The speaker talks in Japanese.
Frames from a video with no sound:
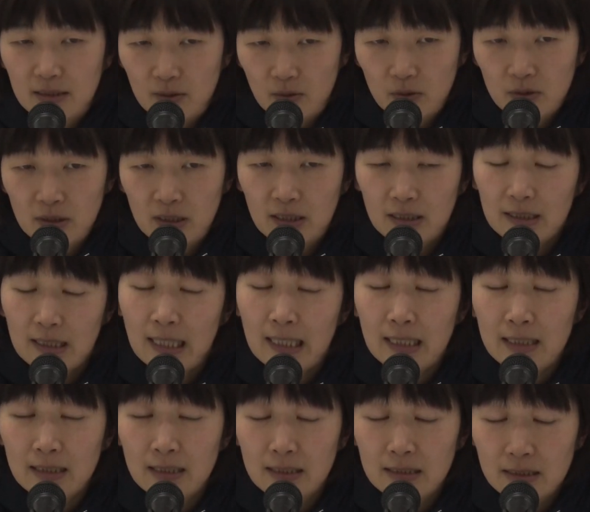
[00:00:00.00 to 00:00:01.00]
こんな
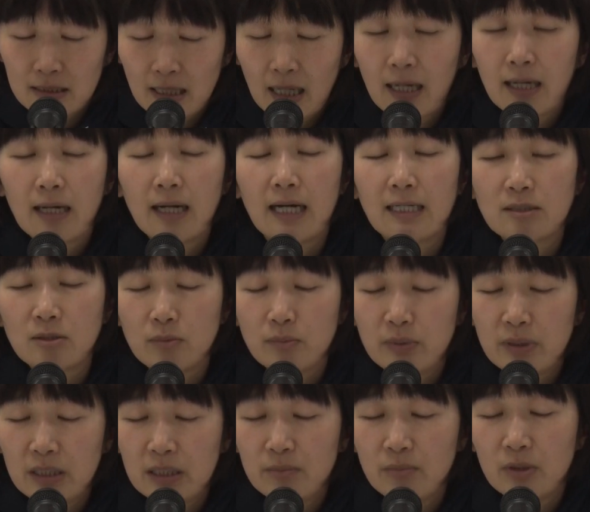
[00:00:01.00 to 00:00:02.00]
中ですが遊
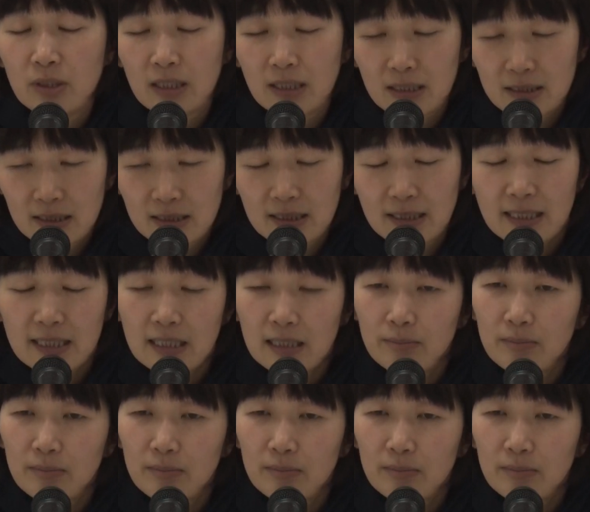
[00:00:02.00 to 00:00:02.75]
びにもなかなか行